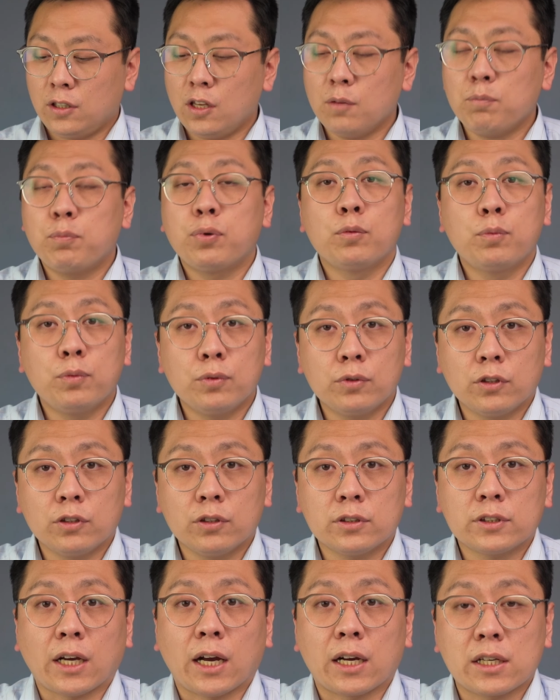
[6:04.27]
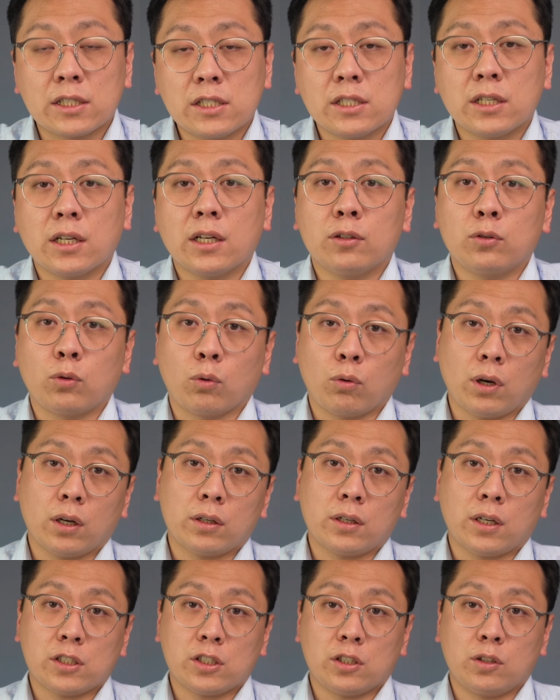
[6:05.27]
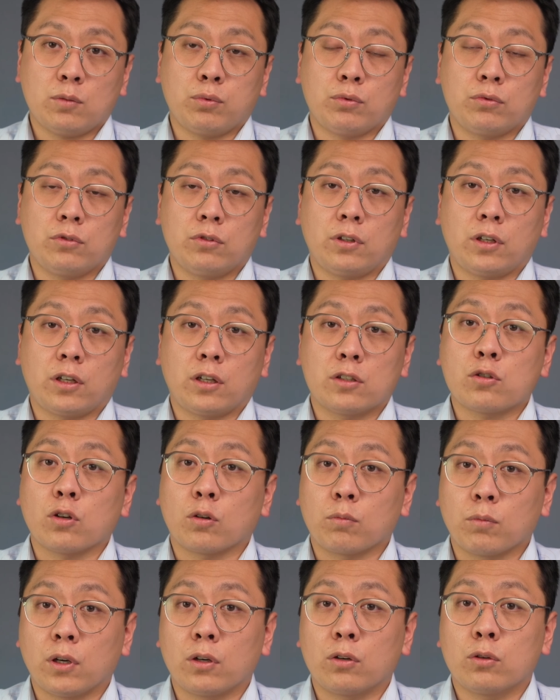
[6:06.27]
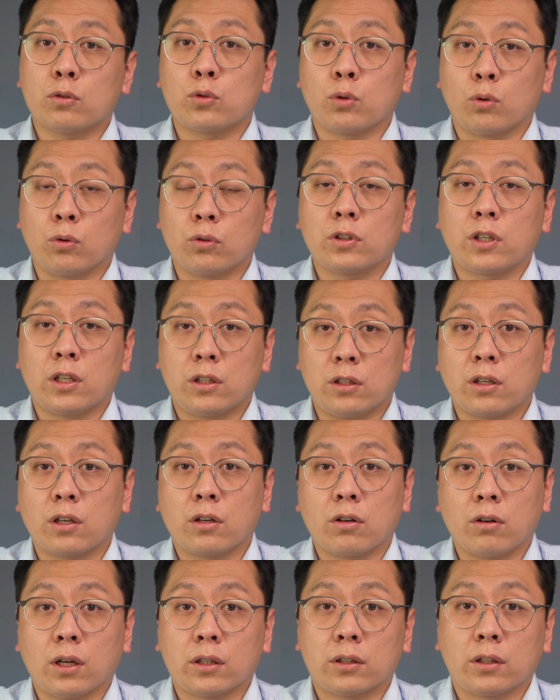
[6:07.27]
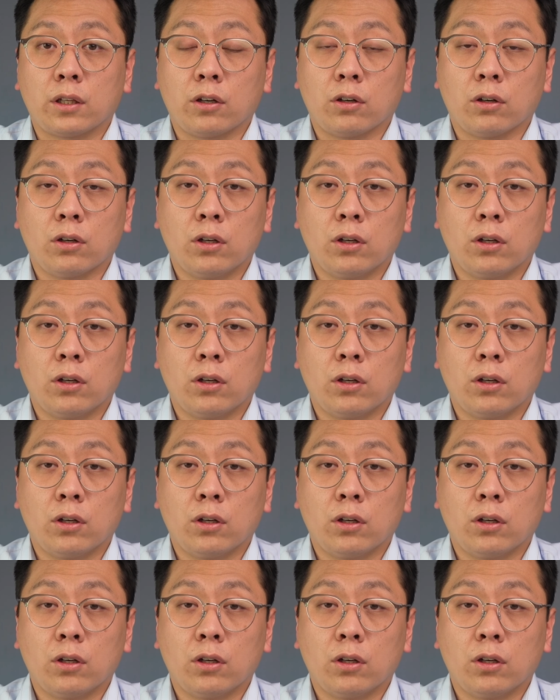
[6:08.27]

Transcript: 이 부분은 장시간 녹화를 하시는 분들에겐 정말로 좋은 기능인 것 같아요.